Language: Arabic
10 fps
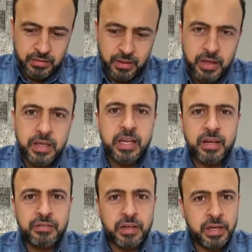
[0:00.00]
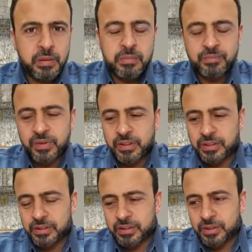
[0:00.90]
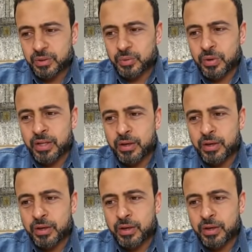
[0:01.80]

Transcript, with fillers: ثقيلة في العلم وأنا